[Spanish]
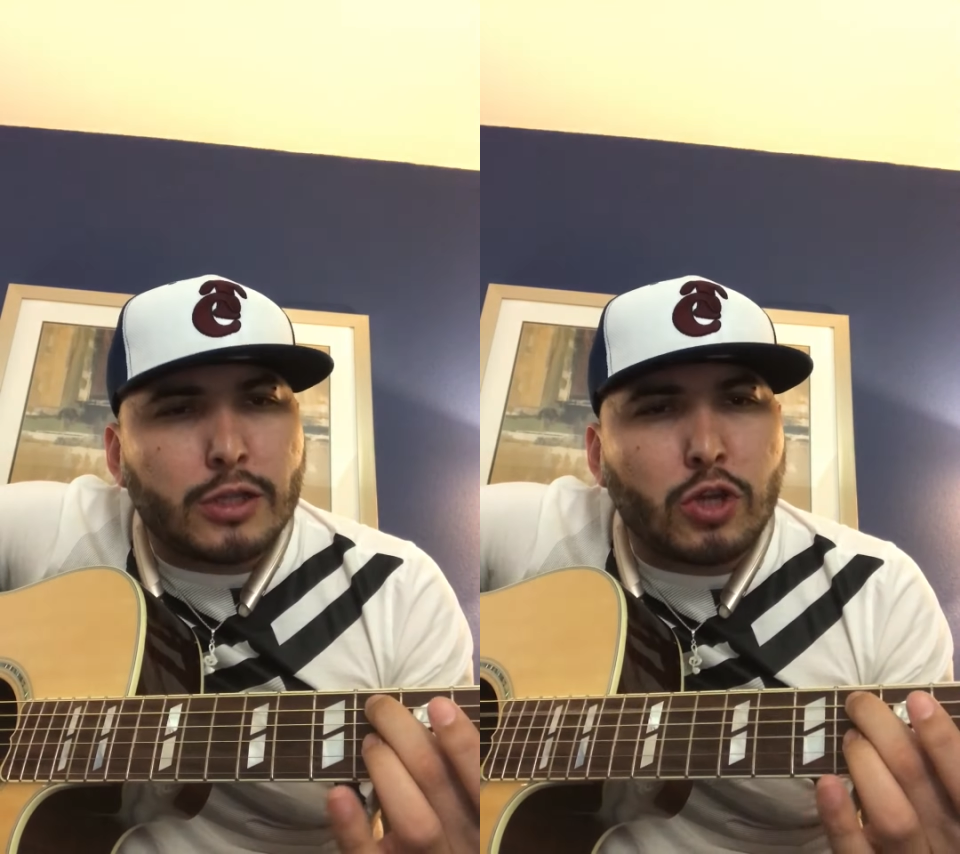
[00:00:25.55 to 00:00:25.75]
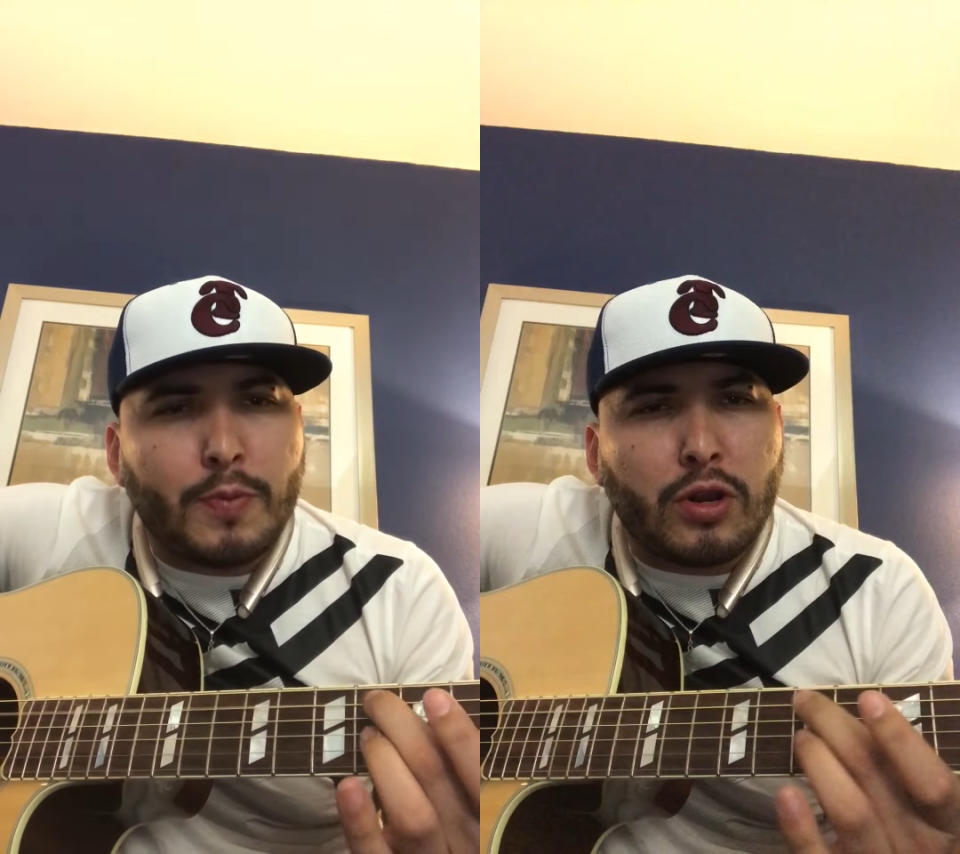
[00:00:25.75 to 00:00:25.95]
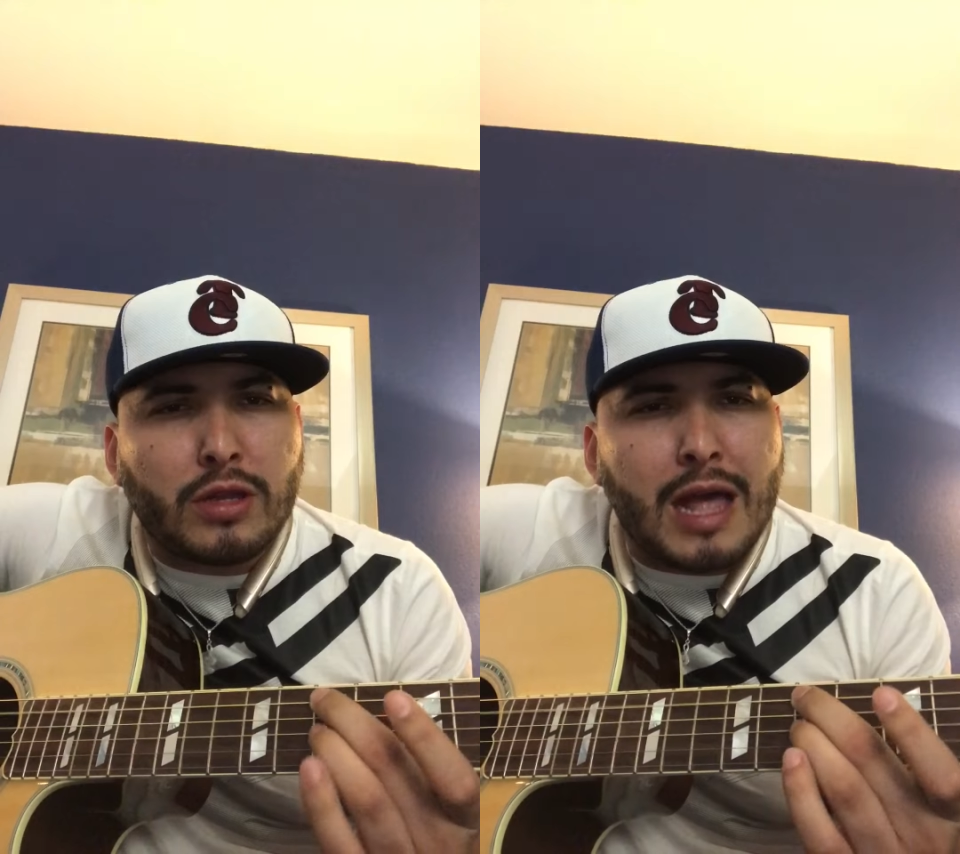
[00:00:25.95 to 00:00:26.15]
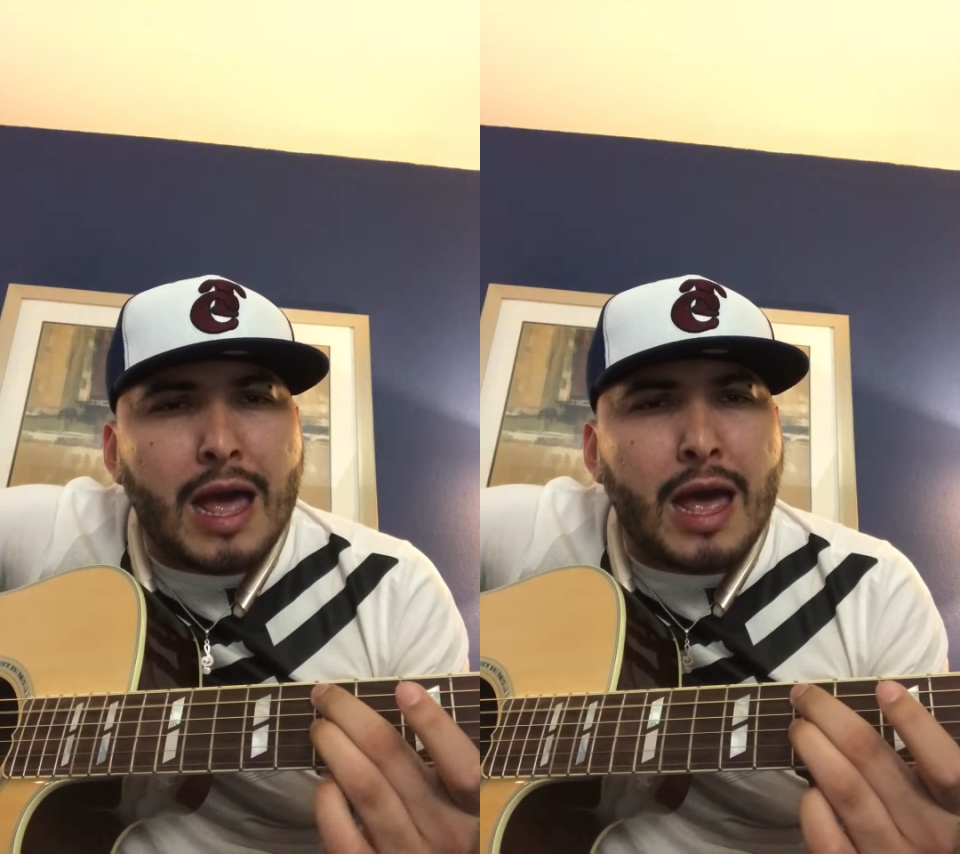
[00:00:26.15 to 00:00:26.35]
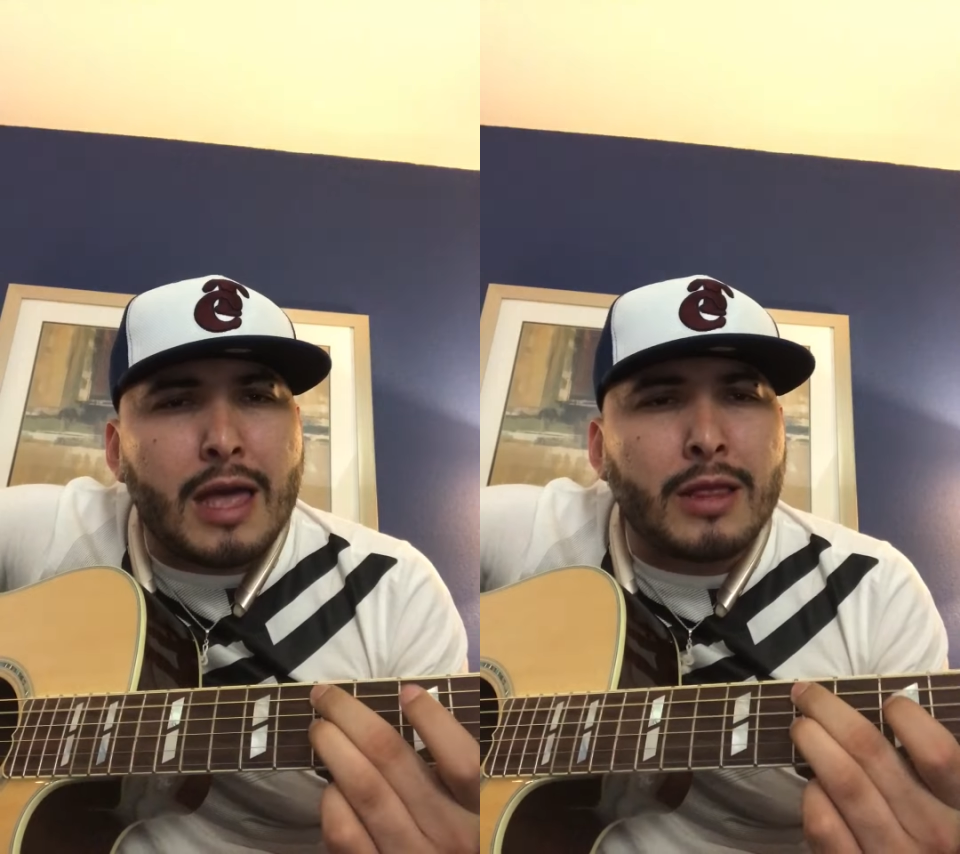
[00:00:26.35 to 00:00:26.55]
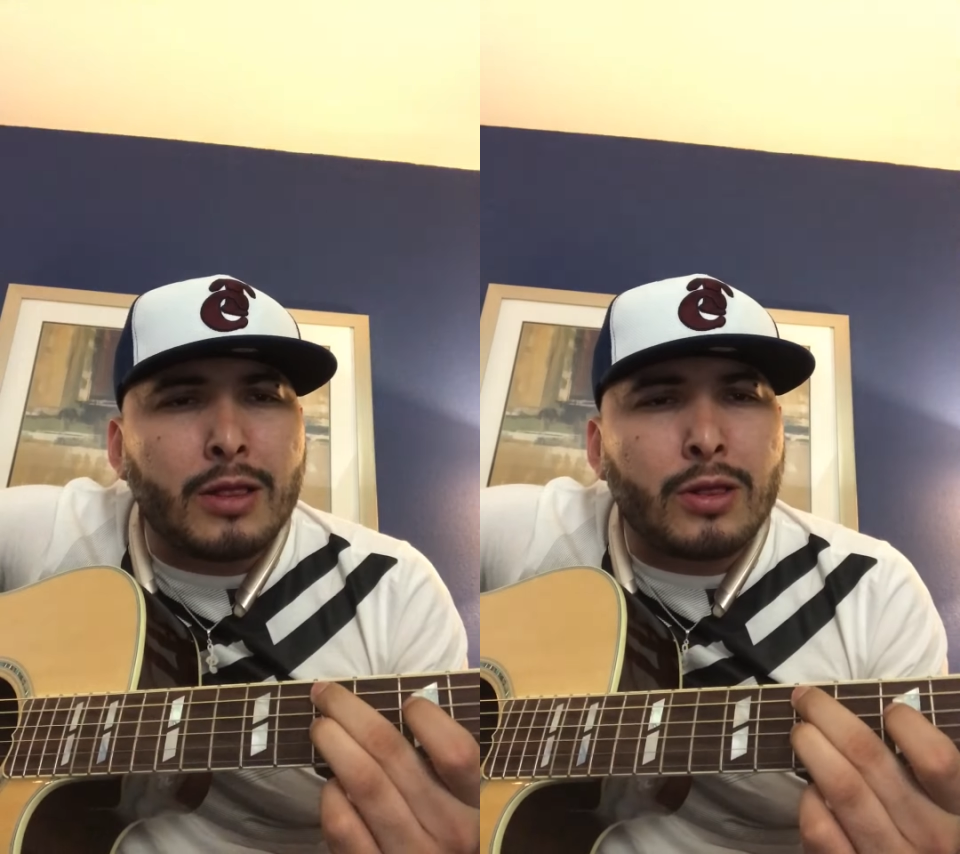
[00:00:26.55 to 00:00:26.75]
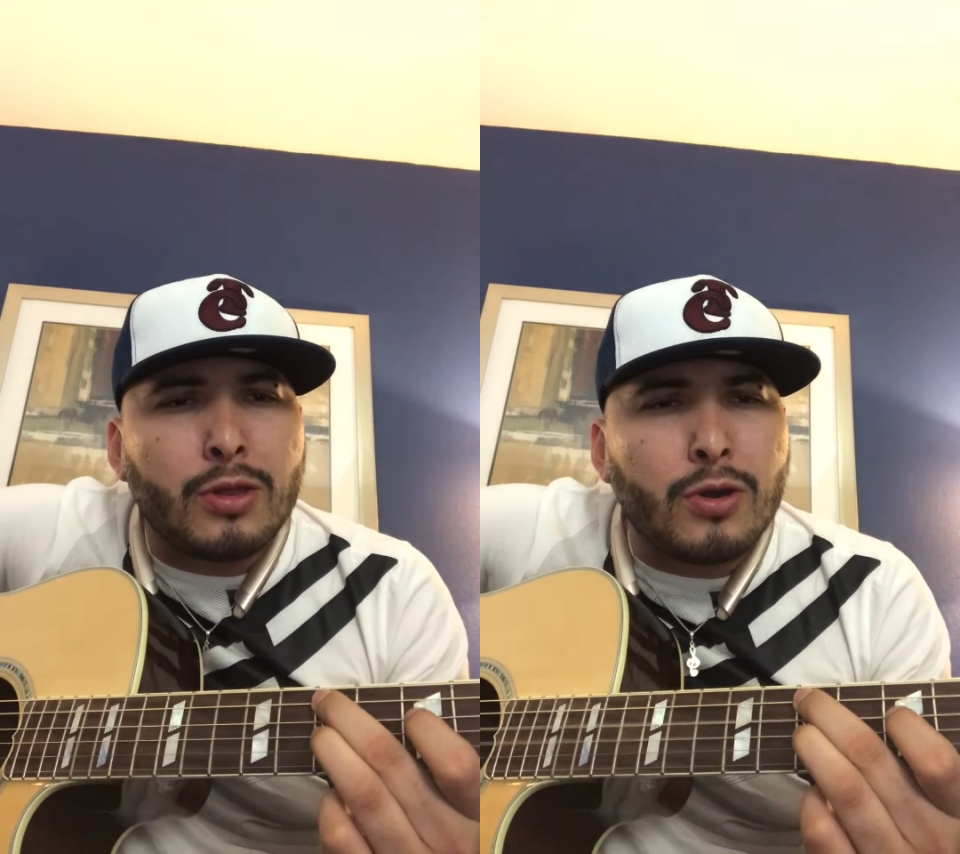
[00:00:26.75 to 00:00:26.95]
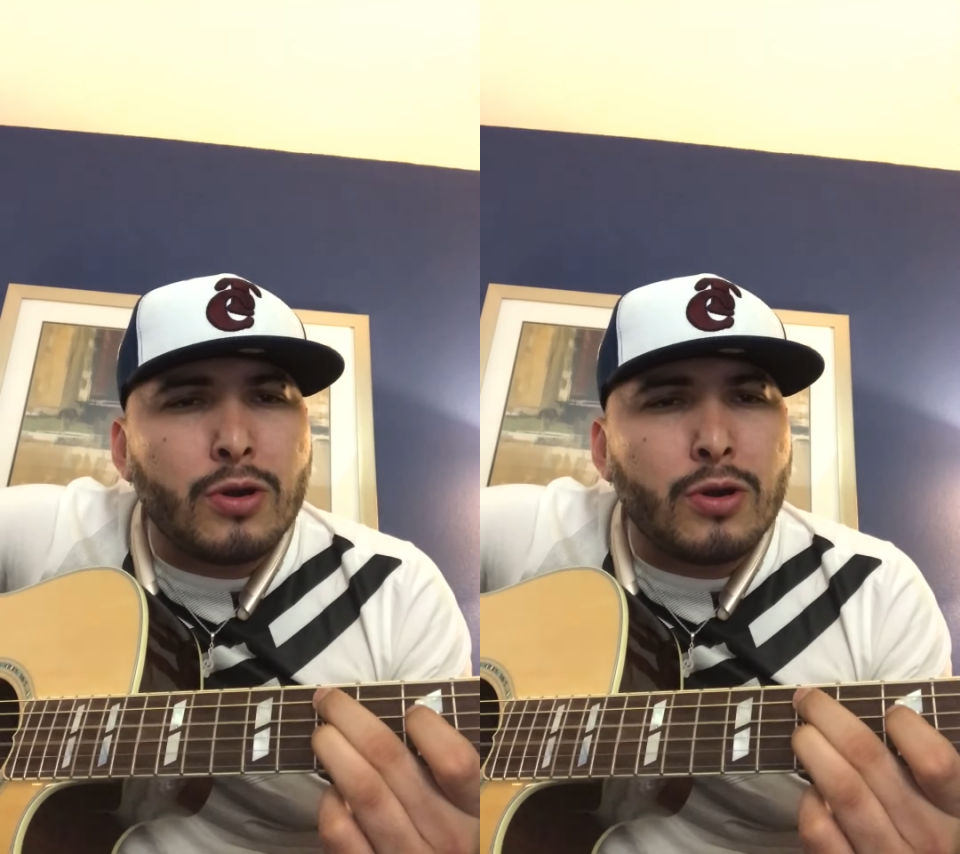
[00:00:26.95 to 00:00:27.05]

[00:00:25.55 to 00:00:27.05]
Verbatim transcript: soportando.